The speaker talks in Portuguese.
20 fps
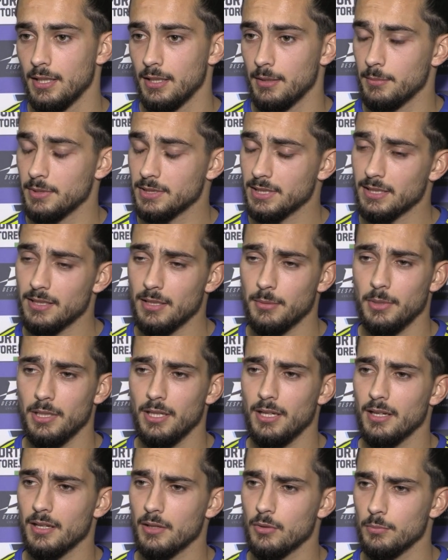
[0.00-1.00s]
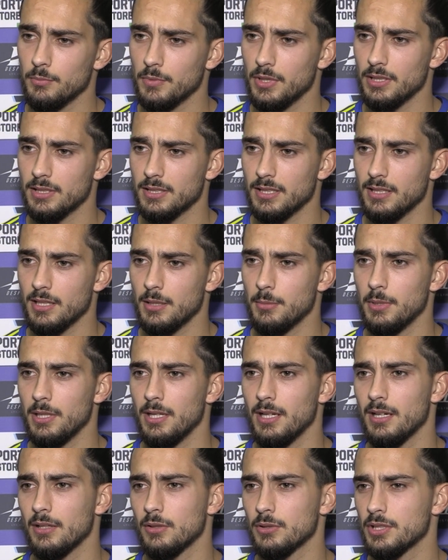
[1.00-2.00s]
mas é trabalhar, é como disse, é
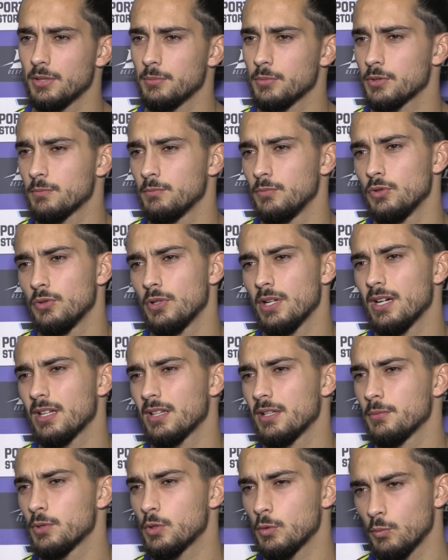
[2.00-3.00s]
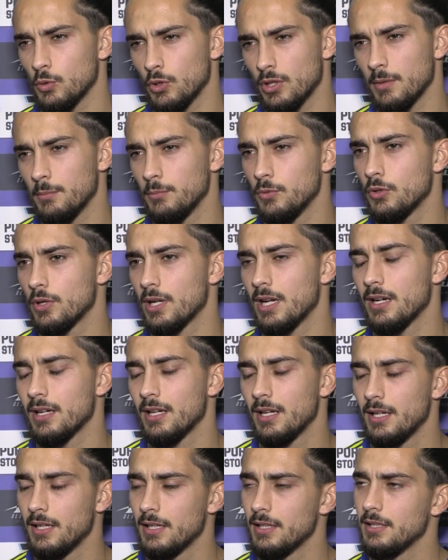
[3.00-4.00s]
trabalhar, nós temos que melhorar, temos muito a
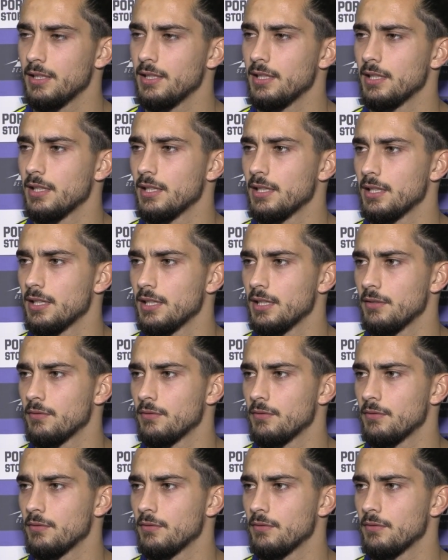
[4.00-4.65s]
melhorar e,